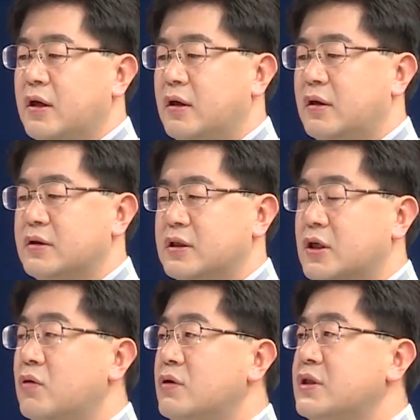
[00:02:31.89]
어, 이제
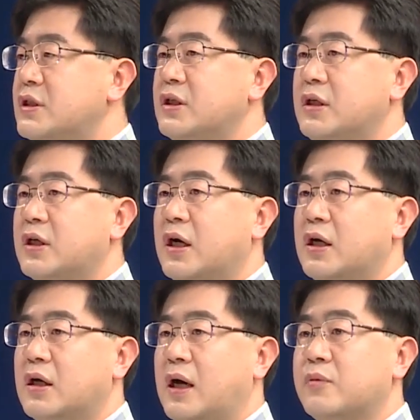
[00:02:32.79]

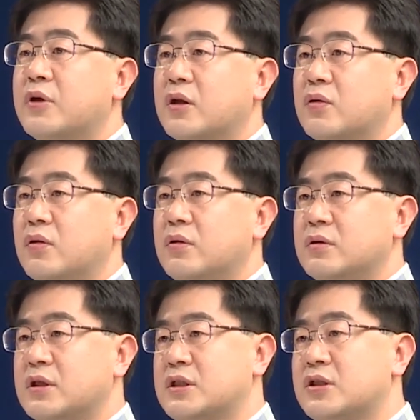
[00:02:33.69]
서울시가 아무래도 음.
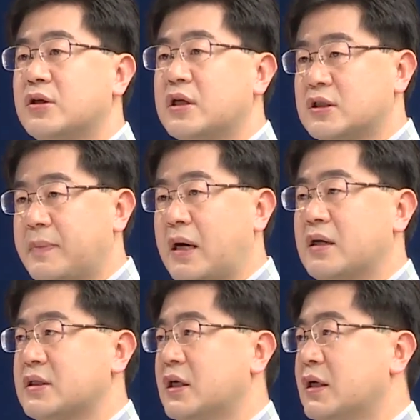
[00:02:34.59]
이제 신정이라든지
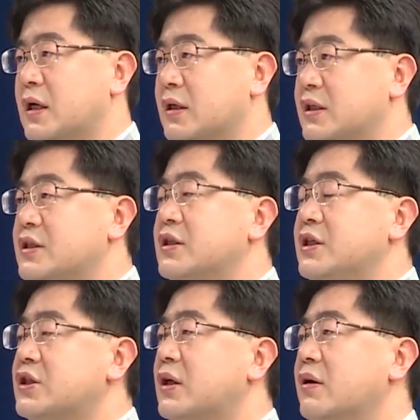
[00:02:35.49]
방화 차량 기지를
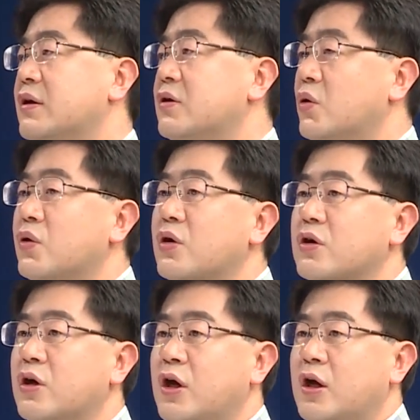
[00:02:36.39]
이전하고 이런
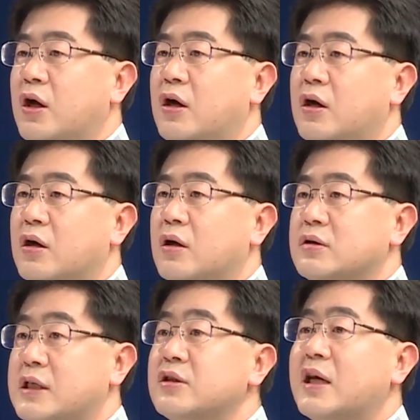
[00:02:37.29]
용역 예. 어,
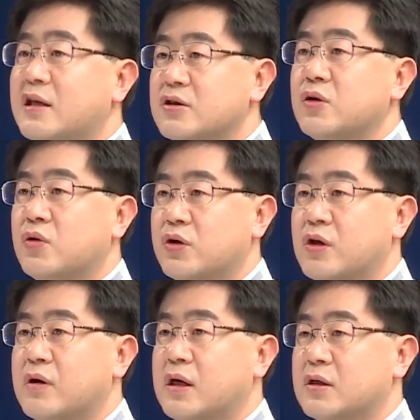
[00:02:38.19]
사전 타당성 용역
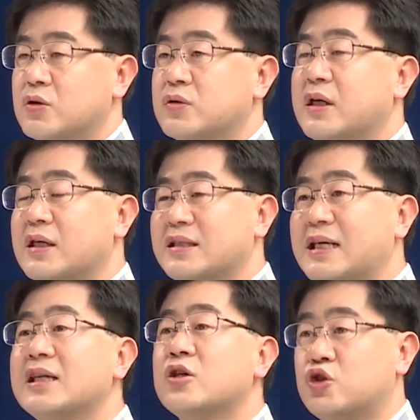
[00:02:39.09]
결과 조사가
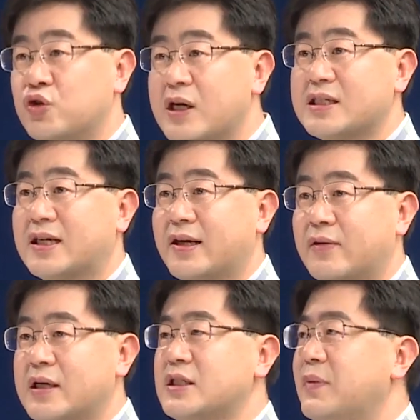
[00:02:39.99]
상당히
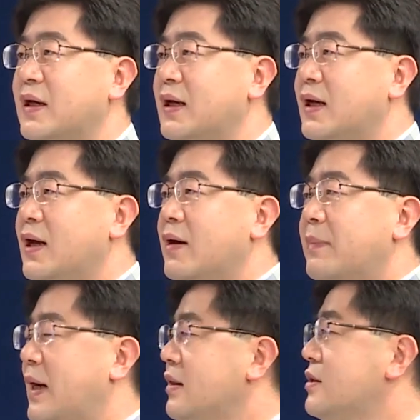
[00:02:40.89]
중요하잖아요. 하지만
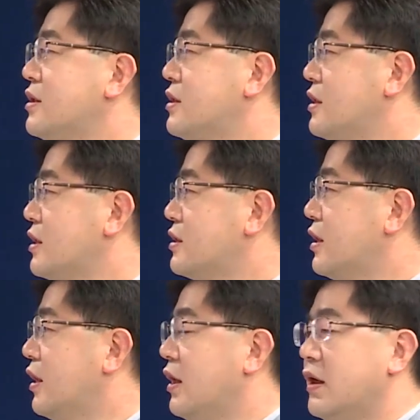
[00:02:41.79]
음. 반드시
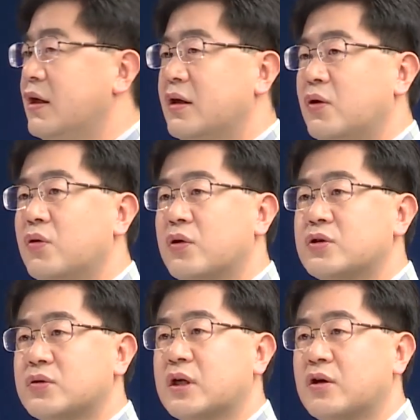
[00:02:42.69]
지자체의
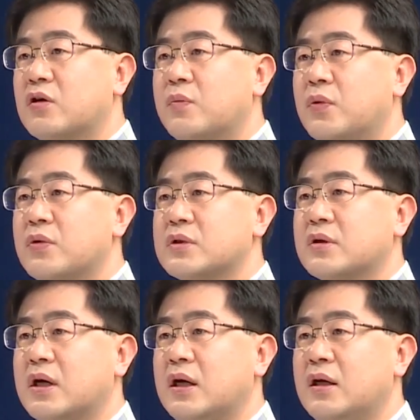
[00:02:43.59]
용역 조사 결과
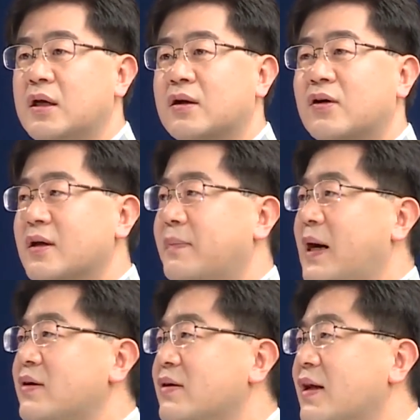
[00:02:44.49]
보고서가 거기에
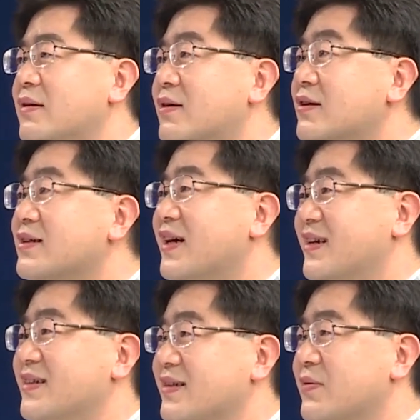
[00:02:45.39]
반영되는 거는
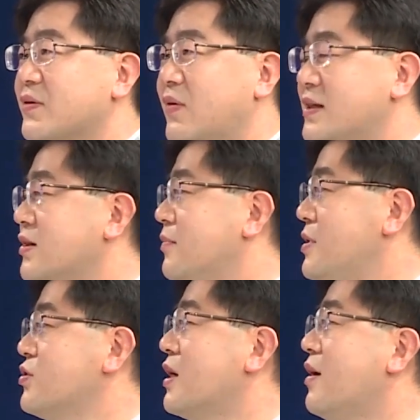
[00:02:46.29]
그냥 그 맞습니다. 완전
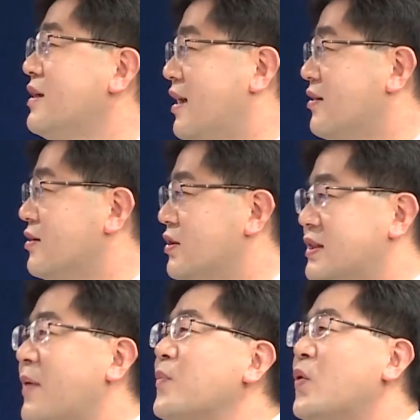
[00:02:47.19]
필수 상황은 아니거든요.
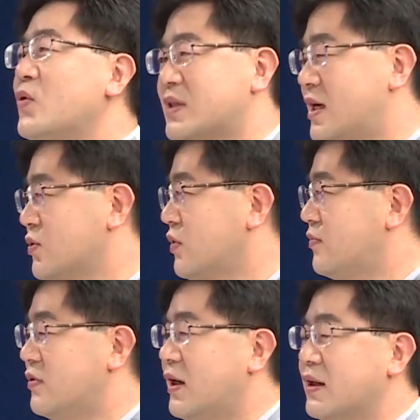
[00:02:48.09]
참고 사항 정도에
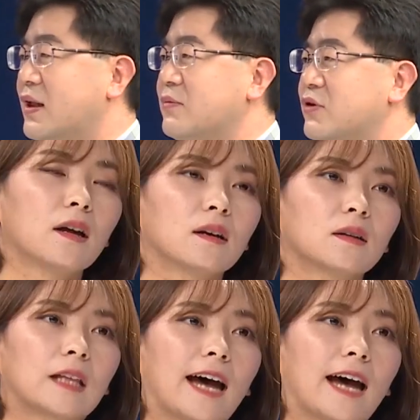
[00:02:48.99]
네. 불과하기 때문에 그러니까